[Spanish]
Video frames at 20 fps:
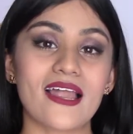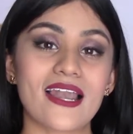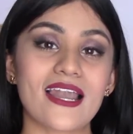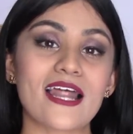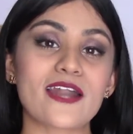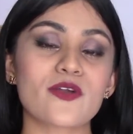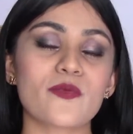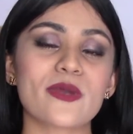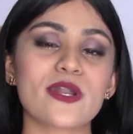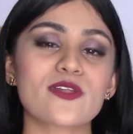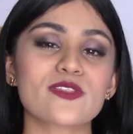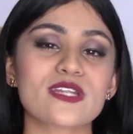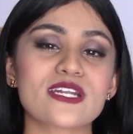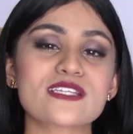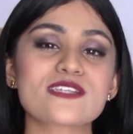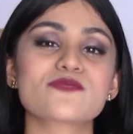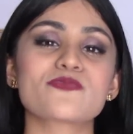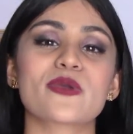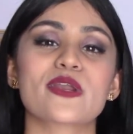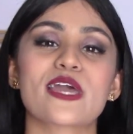La número
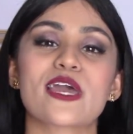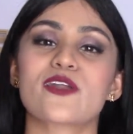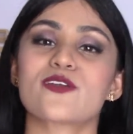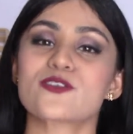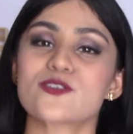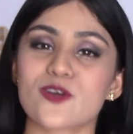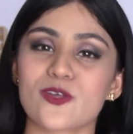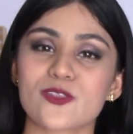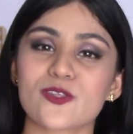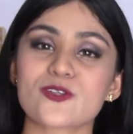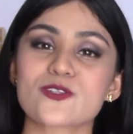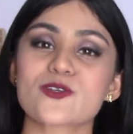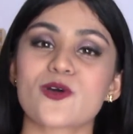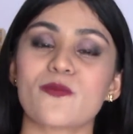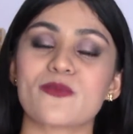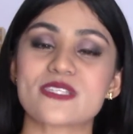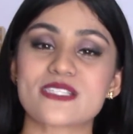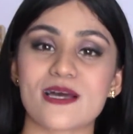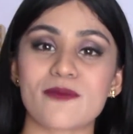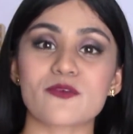tres es porque nosotros
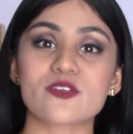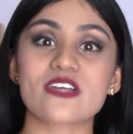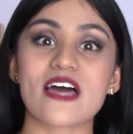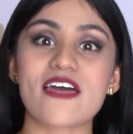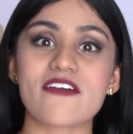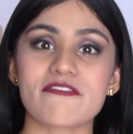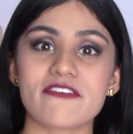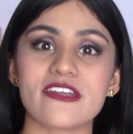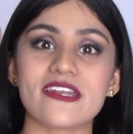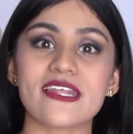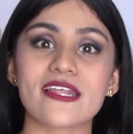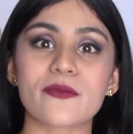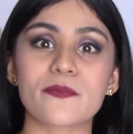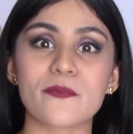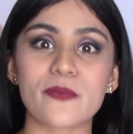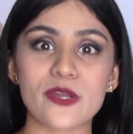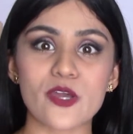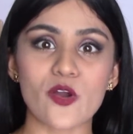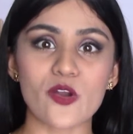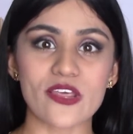comenzamos a definir
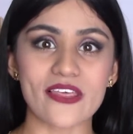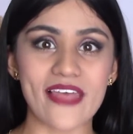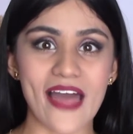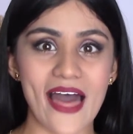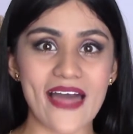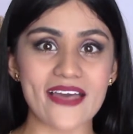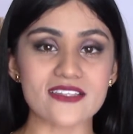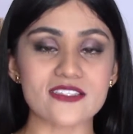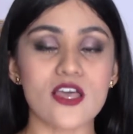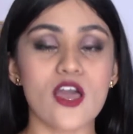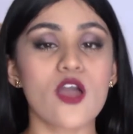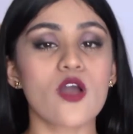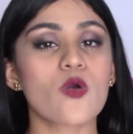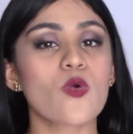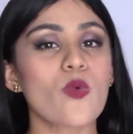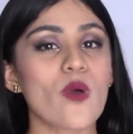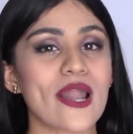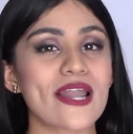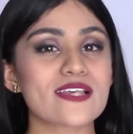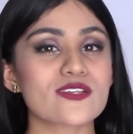prioridades,
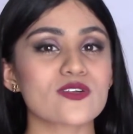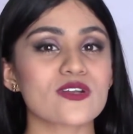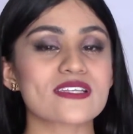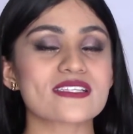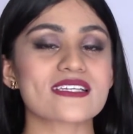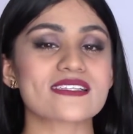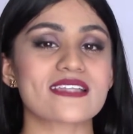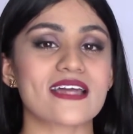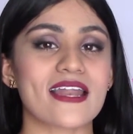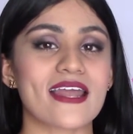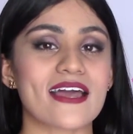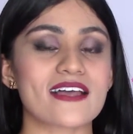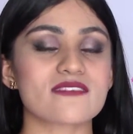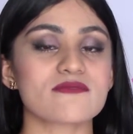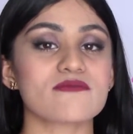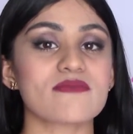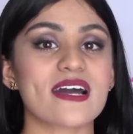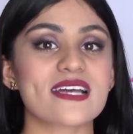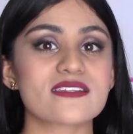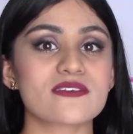cuáles son esas tareas
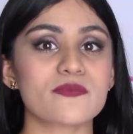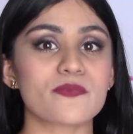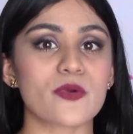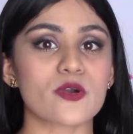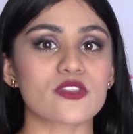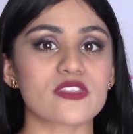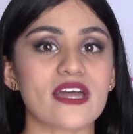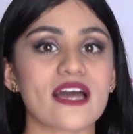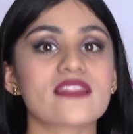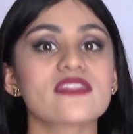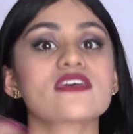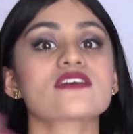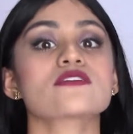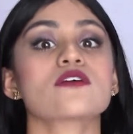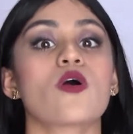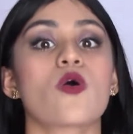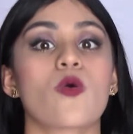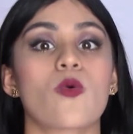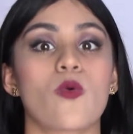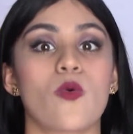más importantes
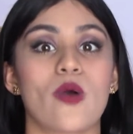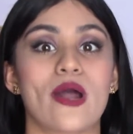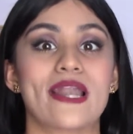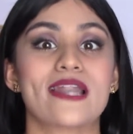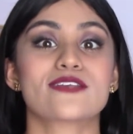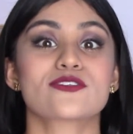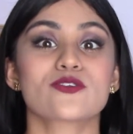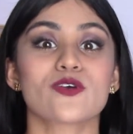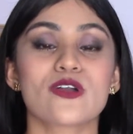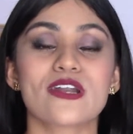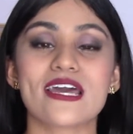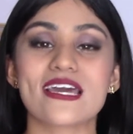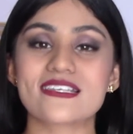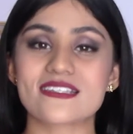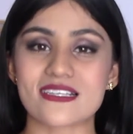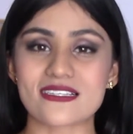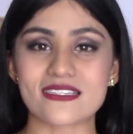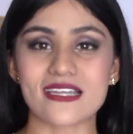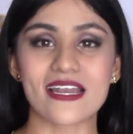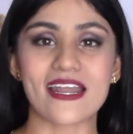o cuáles son
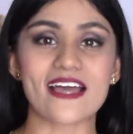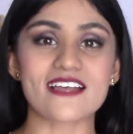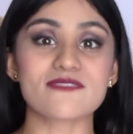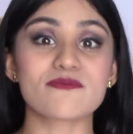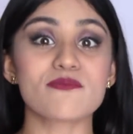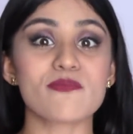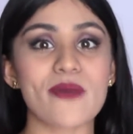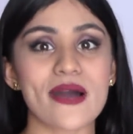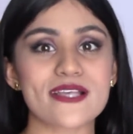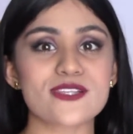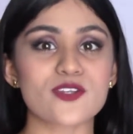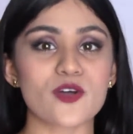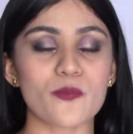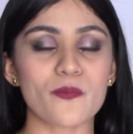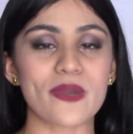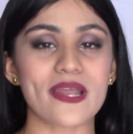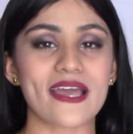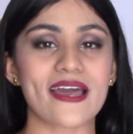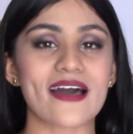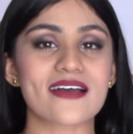esas tareas más
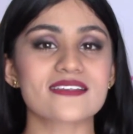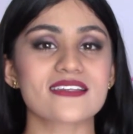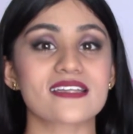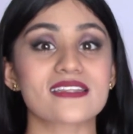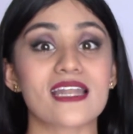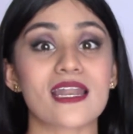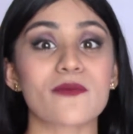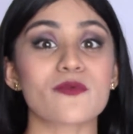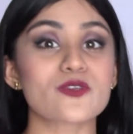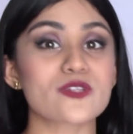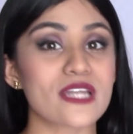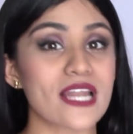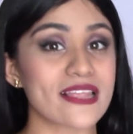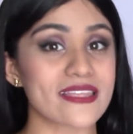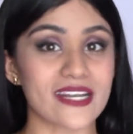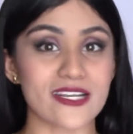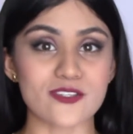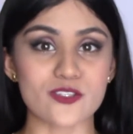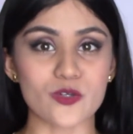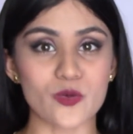complicadas que tenemos en
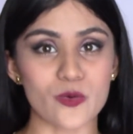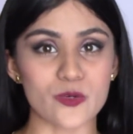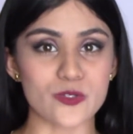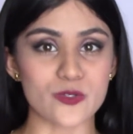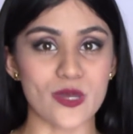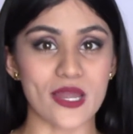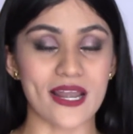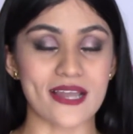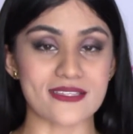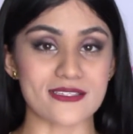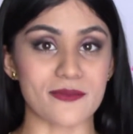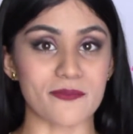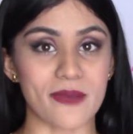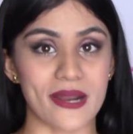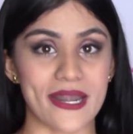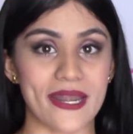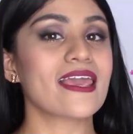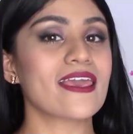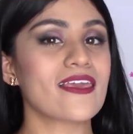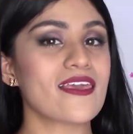el transcurso de la
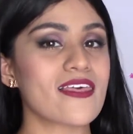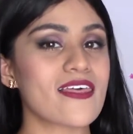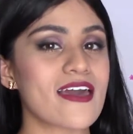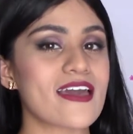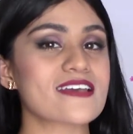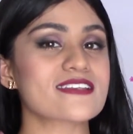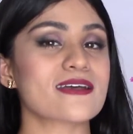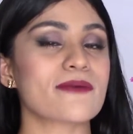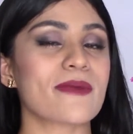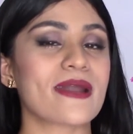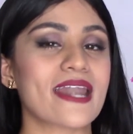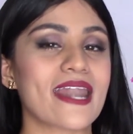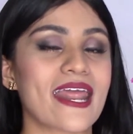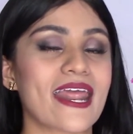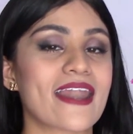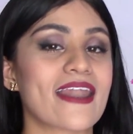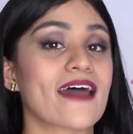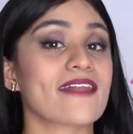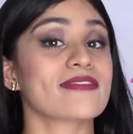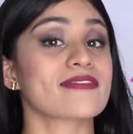semana. Y de esa
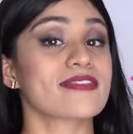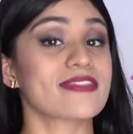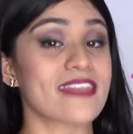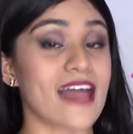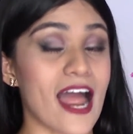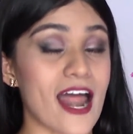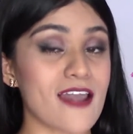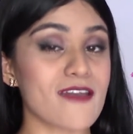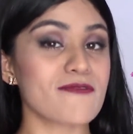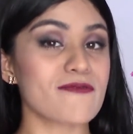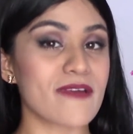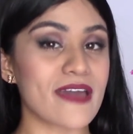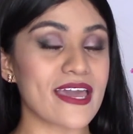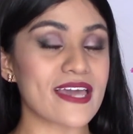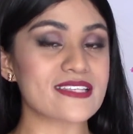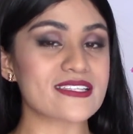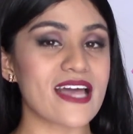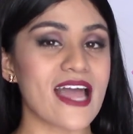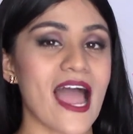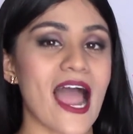manera tal
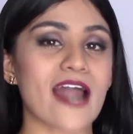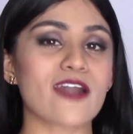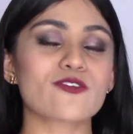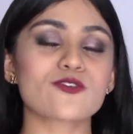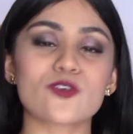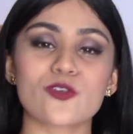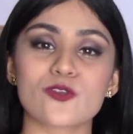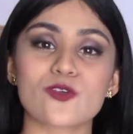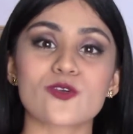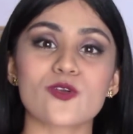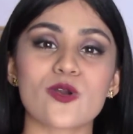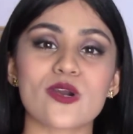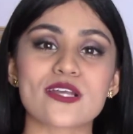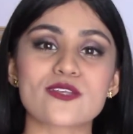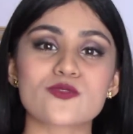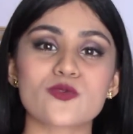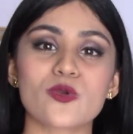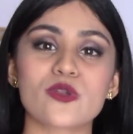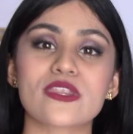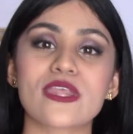vez a nosotros nos
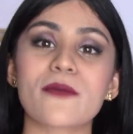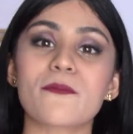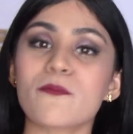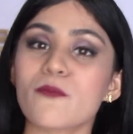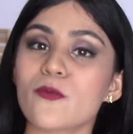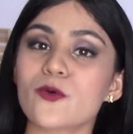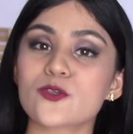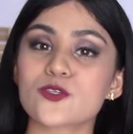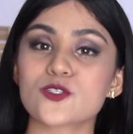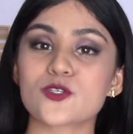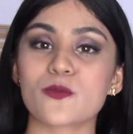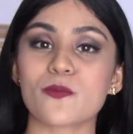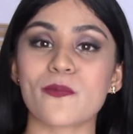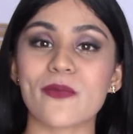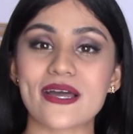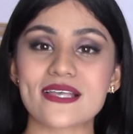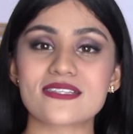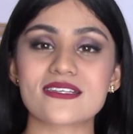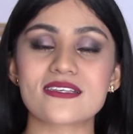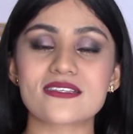resulte mucho
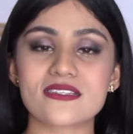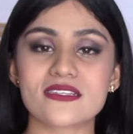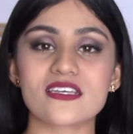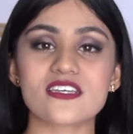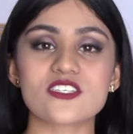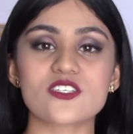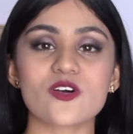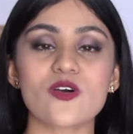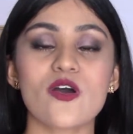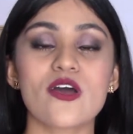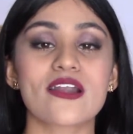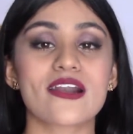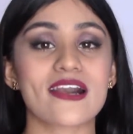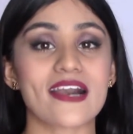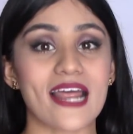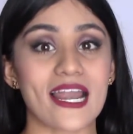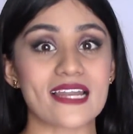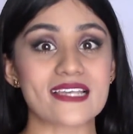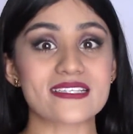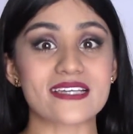más sencillo
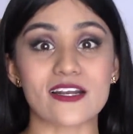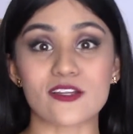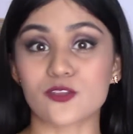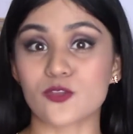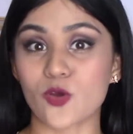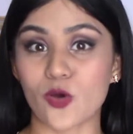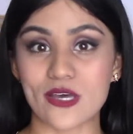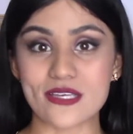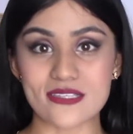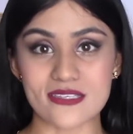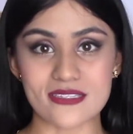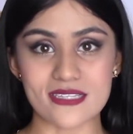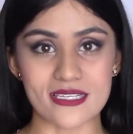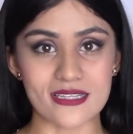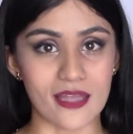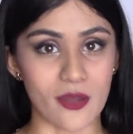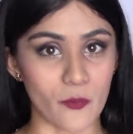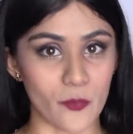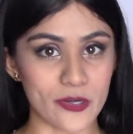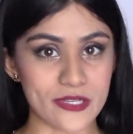realizar todas
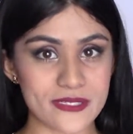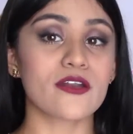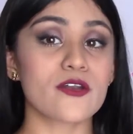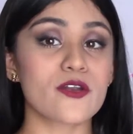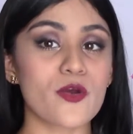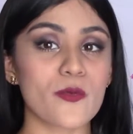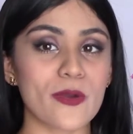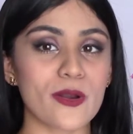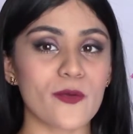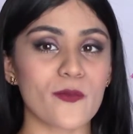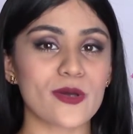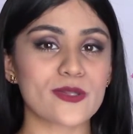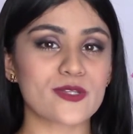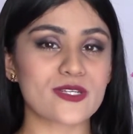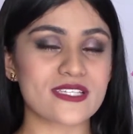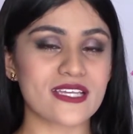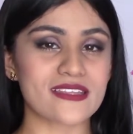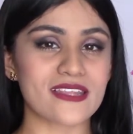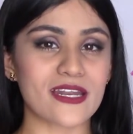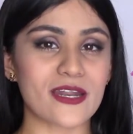estas labores. Número
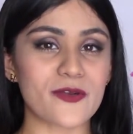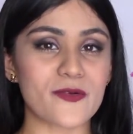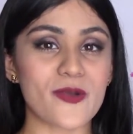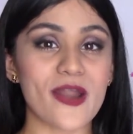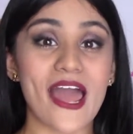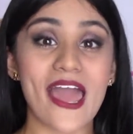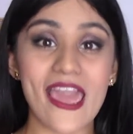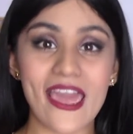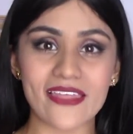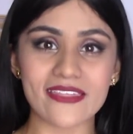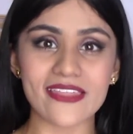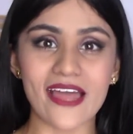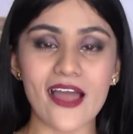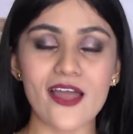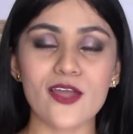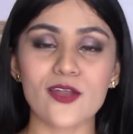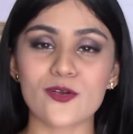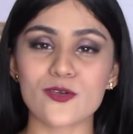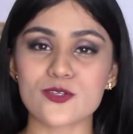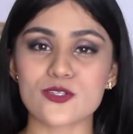4 es que tener una agenda
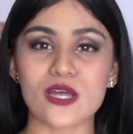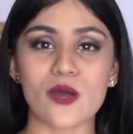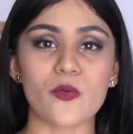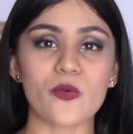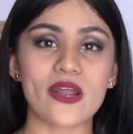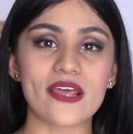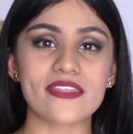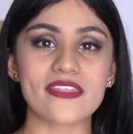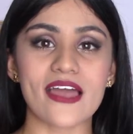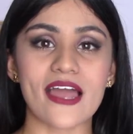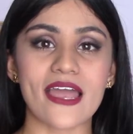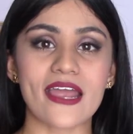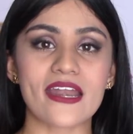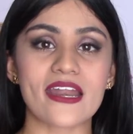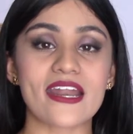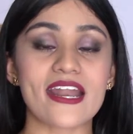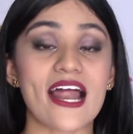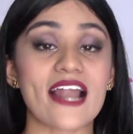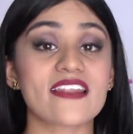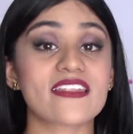nos da una idea
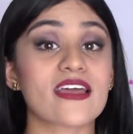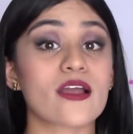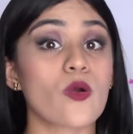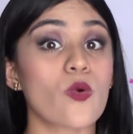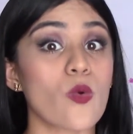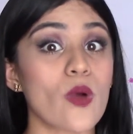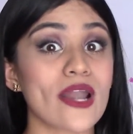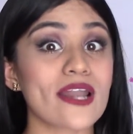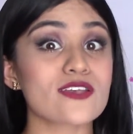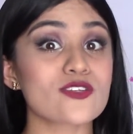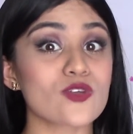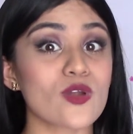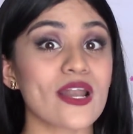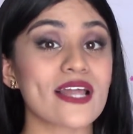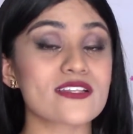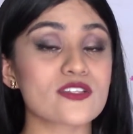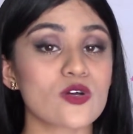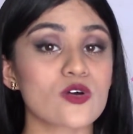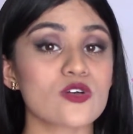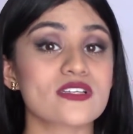general de cuáles son
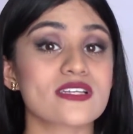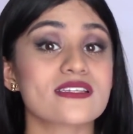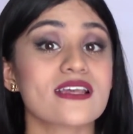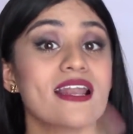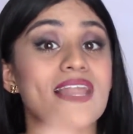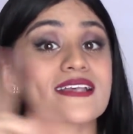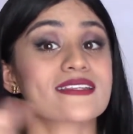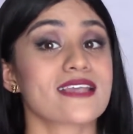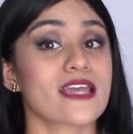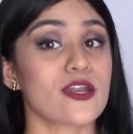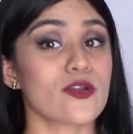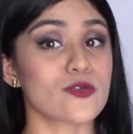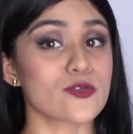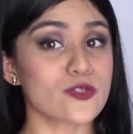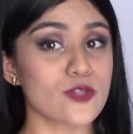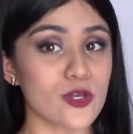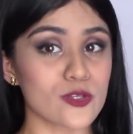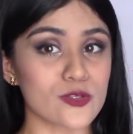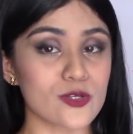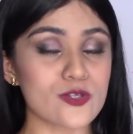las cosas en las que
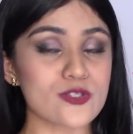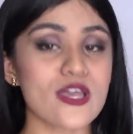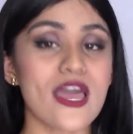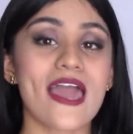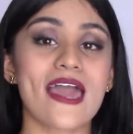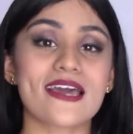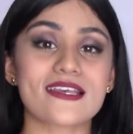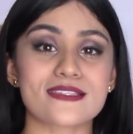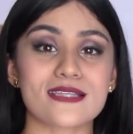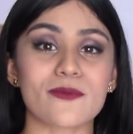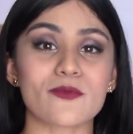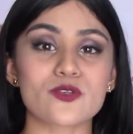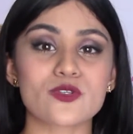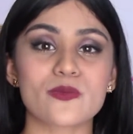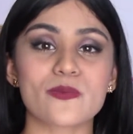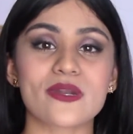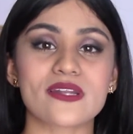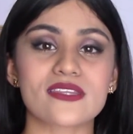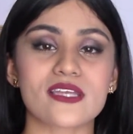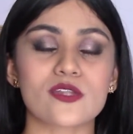nosotros estamos
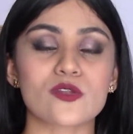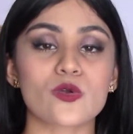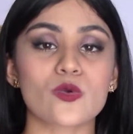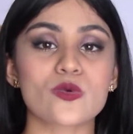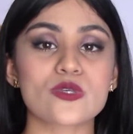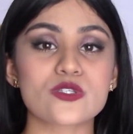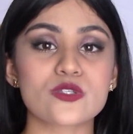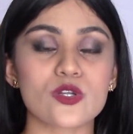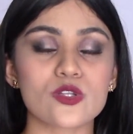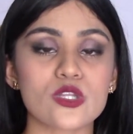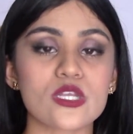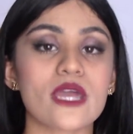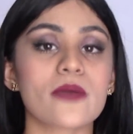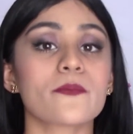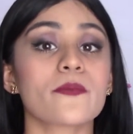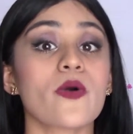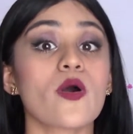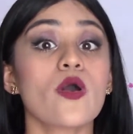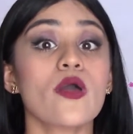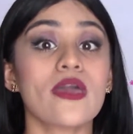invirtiendo nuestro
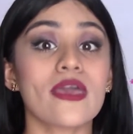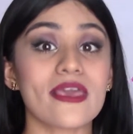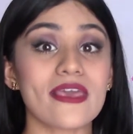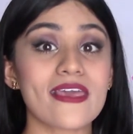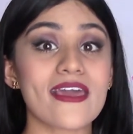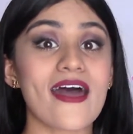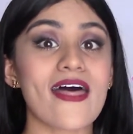tiempo y